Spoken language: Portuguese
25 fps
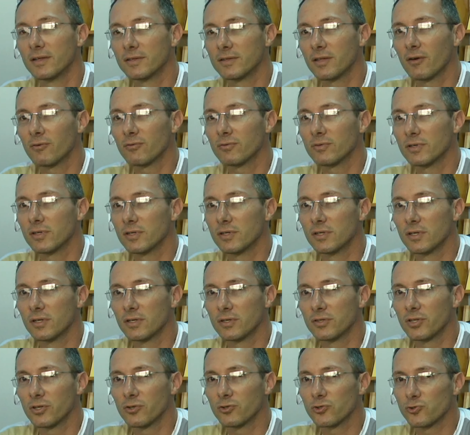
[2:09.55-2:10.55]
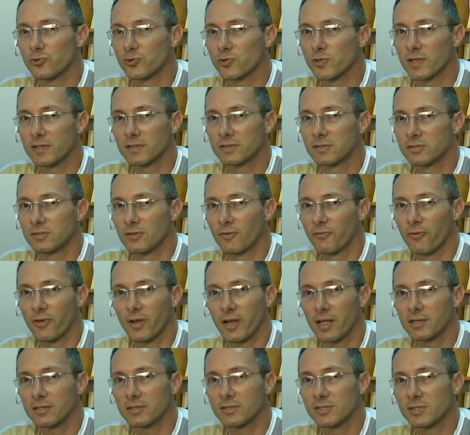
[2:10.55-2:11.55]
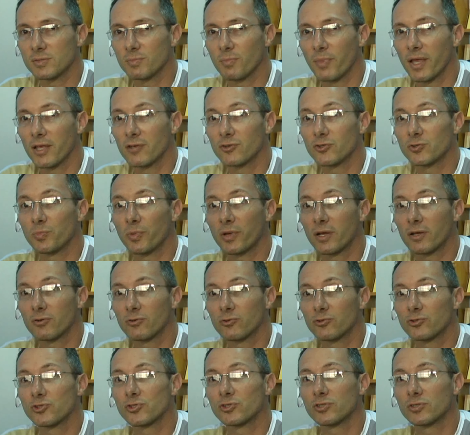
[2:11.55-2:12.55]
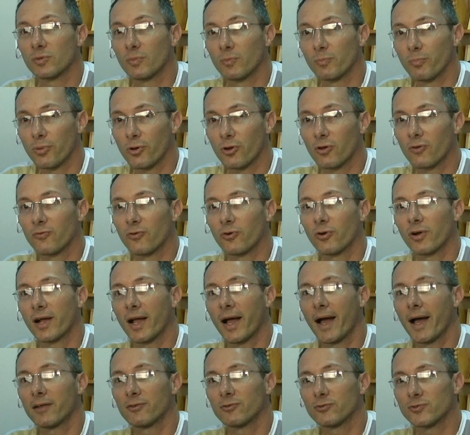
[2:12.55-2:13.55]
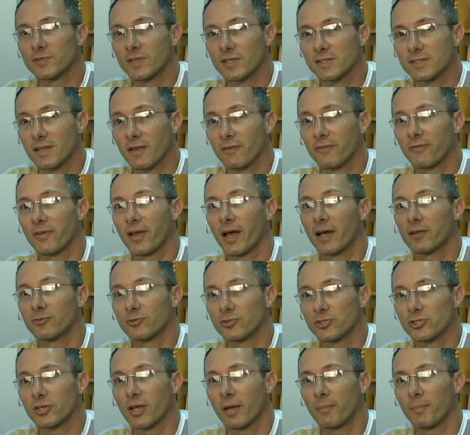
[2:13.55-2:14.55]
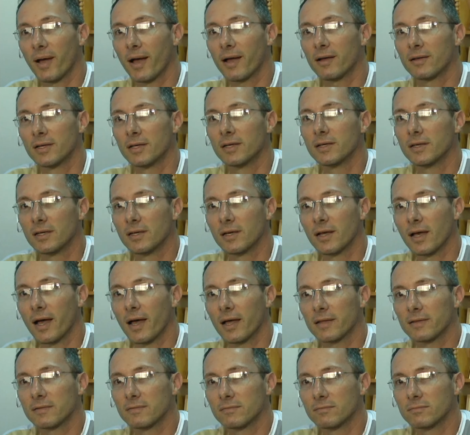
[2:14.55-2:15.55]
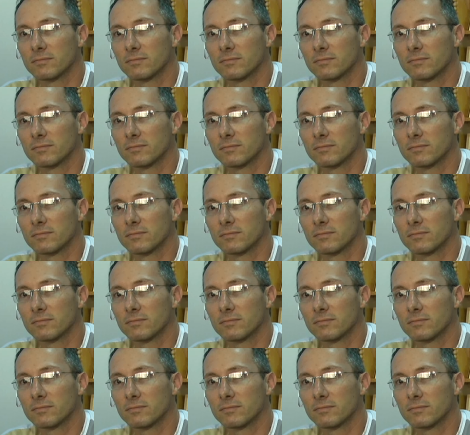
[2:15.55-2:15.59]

Então, Deus usa diferentes meios para nos provocar, nos desafiar, nos chamar a